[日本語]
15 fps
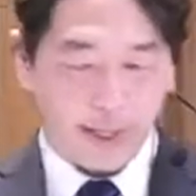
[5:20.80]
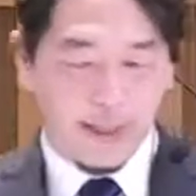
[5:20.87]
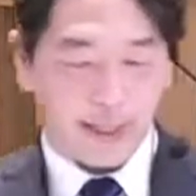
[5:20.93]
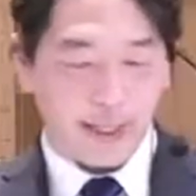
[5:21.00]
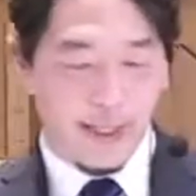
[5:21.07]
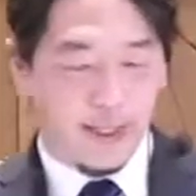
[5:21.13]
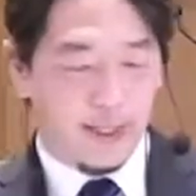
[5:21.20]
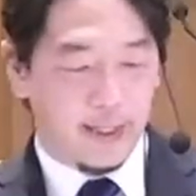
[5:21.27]

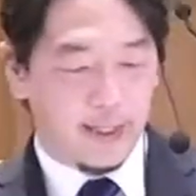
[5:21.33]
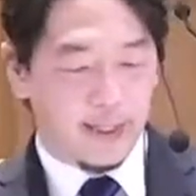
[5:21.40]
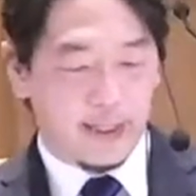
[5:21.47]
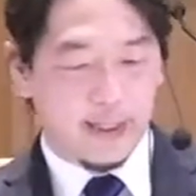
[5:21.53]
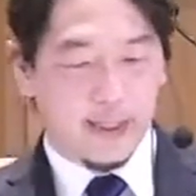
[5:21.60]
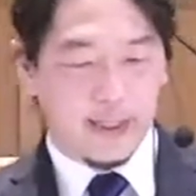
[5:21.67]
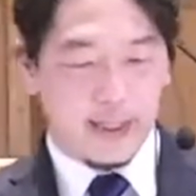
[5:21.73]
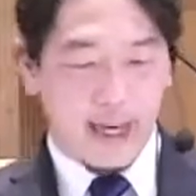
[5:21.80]
第
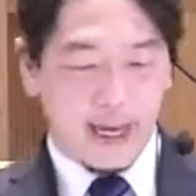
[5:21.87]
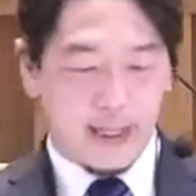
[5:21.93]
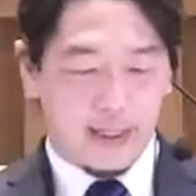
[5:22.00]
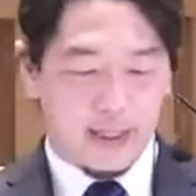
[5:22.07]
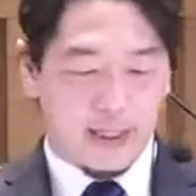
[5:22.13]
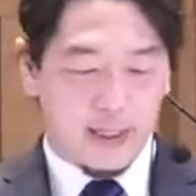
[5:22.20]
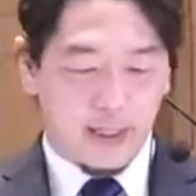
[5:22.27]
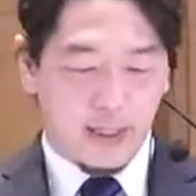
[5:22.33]
7課「
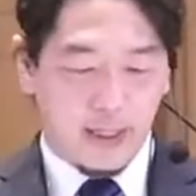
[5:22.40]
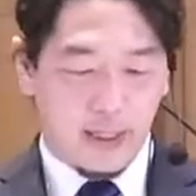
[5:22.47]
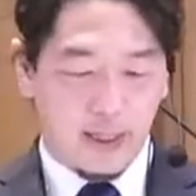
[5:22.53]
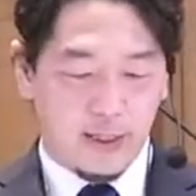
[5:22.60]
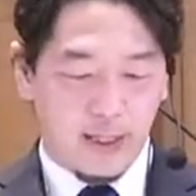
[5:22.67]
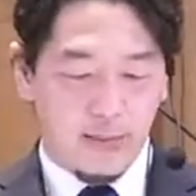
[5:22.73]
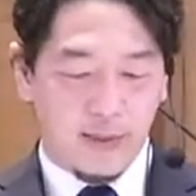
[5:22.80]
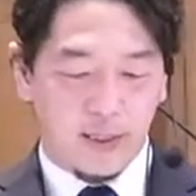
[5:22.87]

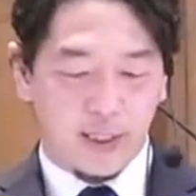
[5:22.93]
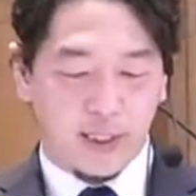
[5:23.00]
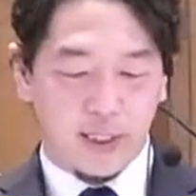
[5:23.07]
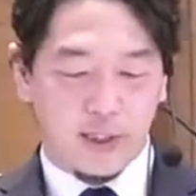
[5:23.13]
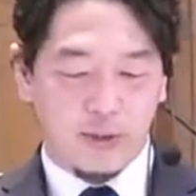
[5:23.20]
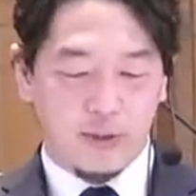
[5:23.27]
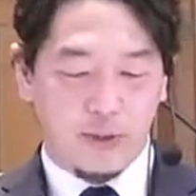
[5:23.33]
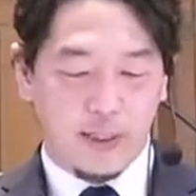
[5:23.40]

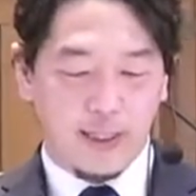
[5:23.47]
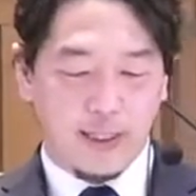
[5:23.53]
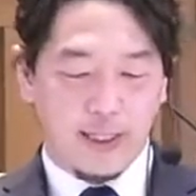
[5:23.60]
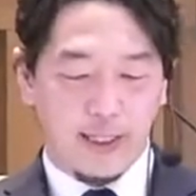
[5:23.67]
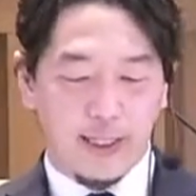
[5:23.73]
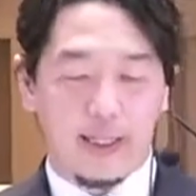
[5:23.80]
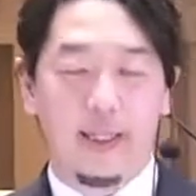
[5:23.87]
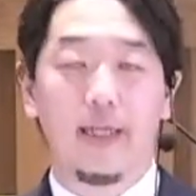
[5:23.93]
魂の
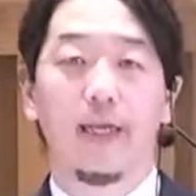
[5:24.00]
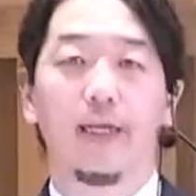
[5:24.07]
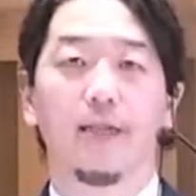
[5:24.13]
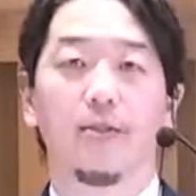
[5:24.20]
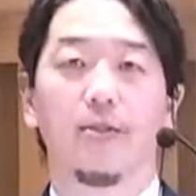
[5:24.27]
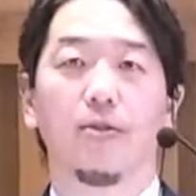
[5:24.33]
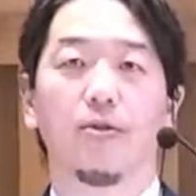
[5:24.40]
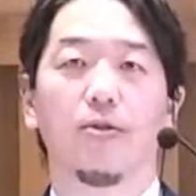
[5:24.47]
怒り
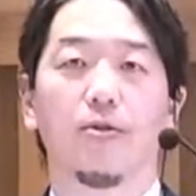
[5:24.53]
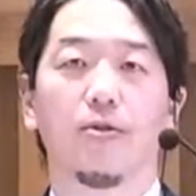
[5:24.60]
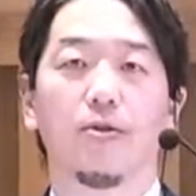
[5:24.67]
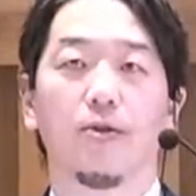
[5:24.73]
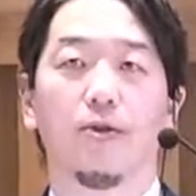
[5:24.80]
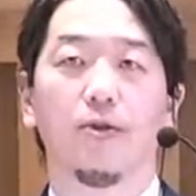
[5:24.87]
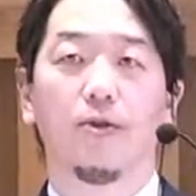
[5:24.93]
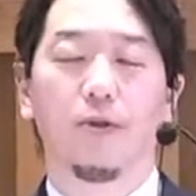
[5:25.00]
イエス」
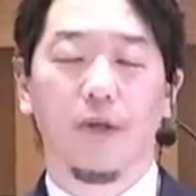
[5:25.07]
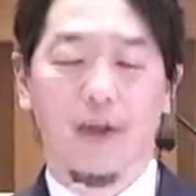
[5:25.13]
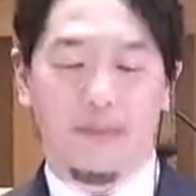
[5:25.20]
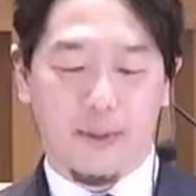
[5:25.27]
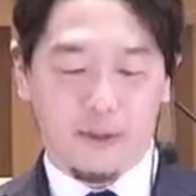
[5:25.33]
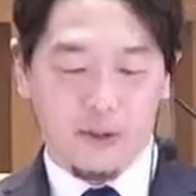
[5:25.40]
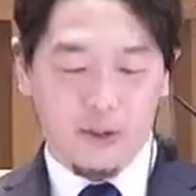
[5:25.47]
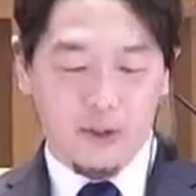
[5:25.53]
という
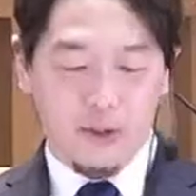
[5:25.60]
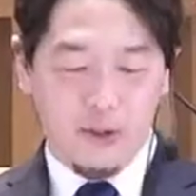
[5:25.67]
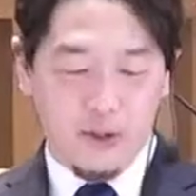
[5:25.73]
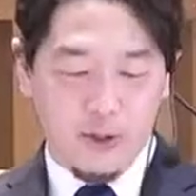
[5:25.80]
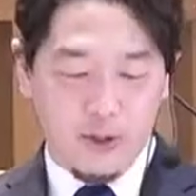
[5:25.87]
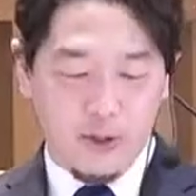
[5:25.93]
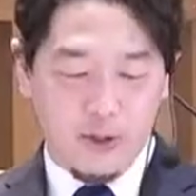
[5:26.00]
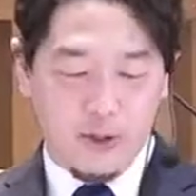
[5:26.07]
テーマの
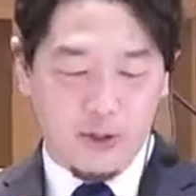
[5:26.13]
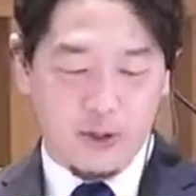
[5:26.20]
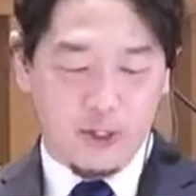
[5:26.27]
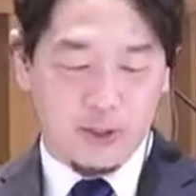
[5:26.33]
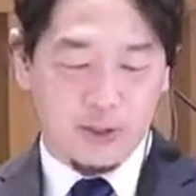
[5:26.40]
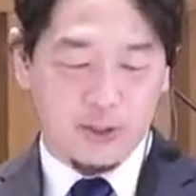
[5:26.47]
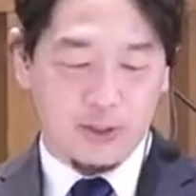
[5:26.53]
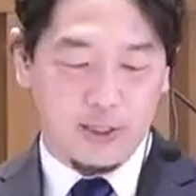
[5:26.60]

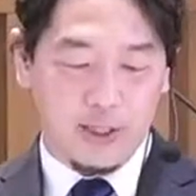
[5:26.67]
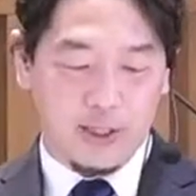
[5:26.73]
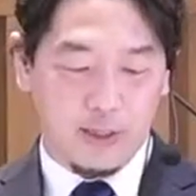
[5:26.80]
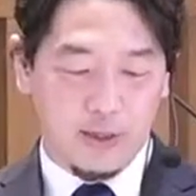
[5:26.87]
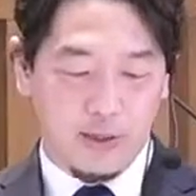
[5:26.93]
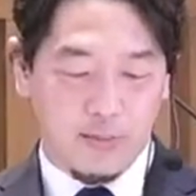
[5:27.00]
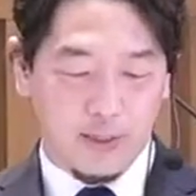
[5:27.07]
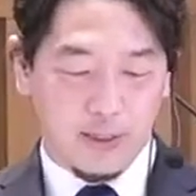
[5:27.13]
箇所になっ
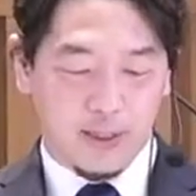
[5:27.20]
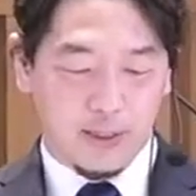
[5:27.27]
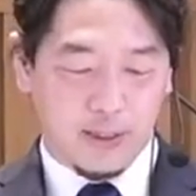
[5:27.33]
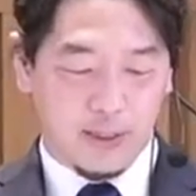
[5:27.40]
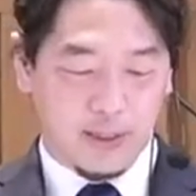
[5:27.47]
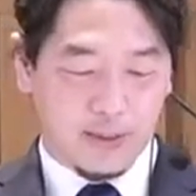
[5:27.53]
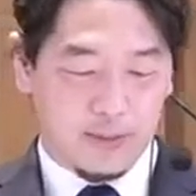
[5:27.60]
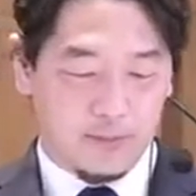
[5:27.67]
ておりま
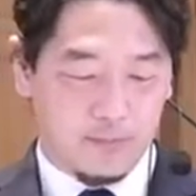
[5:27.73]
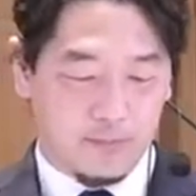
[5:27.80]
す。